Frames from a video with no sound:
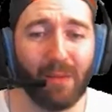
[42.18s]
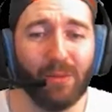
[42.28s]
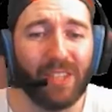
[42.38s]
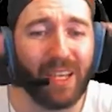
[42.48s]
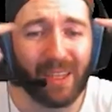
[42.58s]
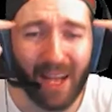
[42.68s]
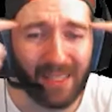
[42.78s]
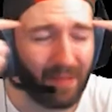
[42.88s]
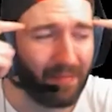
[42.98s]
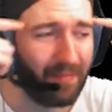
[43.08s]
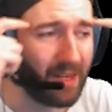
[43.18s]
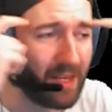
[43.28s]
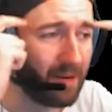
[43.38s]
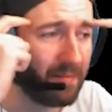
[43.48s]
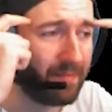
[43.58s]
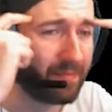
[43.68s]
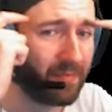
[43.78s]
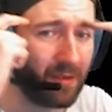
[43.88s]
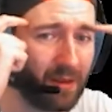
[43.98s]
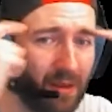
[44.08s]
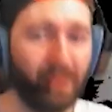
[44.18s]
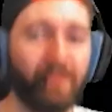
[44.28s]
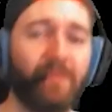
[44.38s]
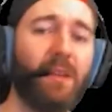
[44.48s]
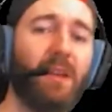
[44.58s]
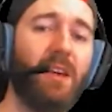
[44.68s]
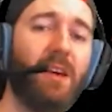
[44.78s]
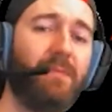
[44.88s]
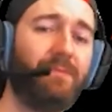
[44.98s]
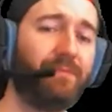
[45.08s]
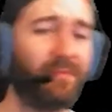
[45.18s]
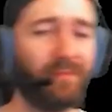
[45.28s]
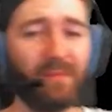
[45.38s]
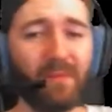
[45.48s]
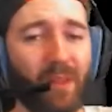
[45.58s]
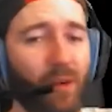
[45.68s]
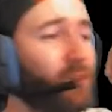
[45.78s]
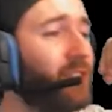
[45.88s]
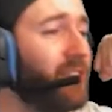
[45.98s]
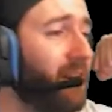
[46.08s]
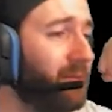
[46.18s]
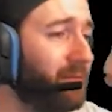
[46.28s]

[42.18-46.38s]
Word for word: muss jeder da sein. Hier, hier und hier.